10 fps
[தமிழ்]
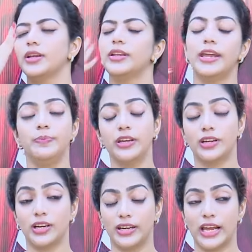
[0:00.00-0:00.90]
நிறைய பேர்
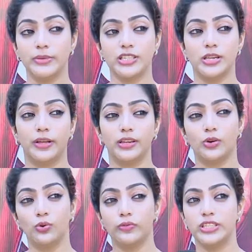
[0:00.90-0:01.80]
இருக்கா கிளைமேக்ஸில்
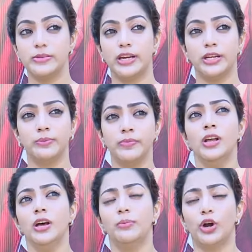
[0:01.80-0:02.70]
பார்த்தீங்கன்னா ஊர்வசி மேடம்
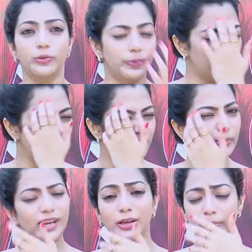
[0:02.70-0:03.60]
பானுப்பிரியா
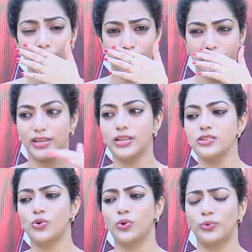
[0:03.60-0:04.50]
மேடம் எல்லாருமே இருந்தாங்க
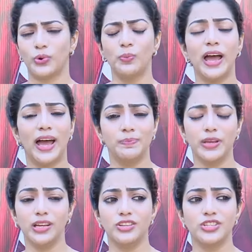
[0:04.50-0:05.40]
ஸோ ரொம்ப
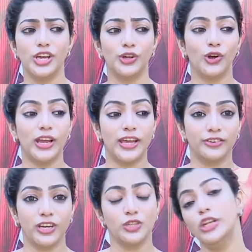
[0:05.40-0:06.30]
ஹாப்பியாக இருந்துச்சு ஆர் ஆல்
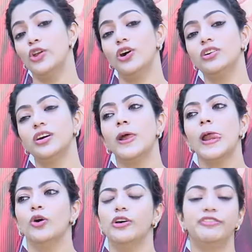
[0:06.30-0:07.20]
என்கரேஜ் மீ லாட்
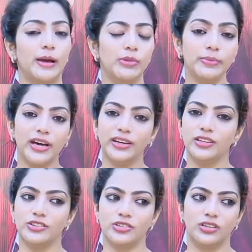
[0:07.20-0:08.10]
ஒரு ஃபேமிலி மாதிரி
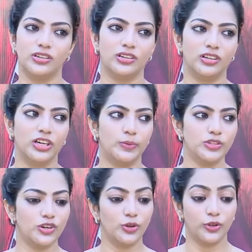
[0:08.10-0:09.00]
இருந்துச்சு
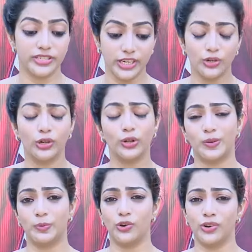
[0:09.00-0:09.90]
எப்படி சொல்கிறது சீனியரோட
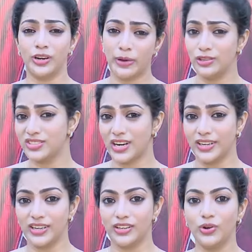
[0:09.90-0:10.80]
ஒர்க் பண்ணுறோன்ற பயம்
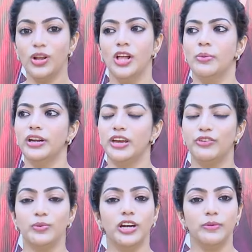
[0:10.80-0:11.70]
ஸ்டார்டிங்கில் இருந்தாலும் பட்
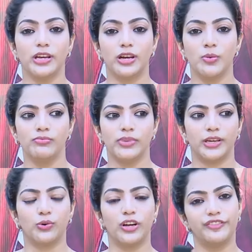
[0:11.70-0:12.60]
எவ்ரிபடி பிகம்
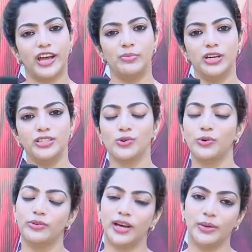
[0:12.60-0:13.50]
லைக் ஒன் ஃபேமிலி ஸோ
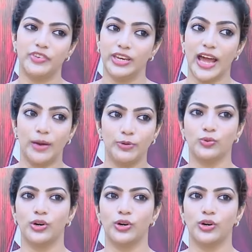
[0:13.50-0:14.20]
ஐ எம் வெரி ஹாப்பி டு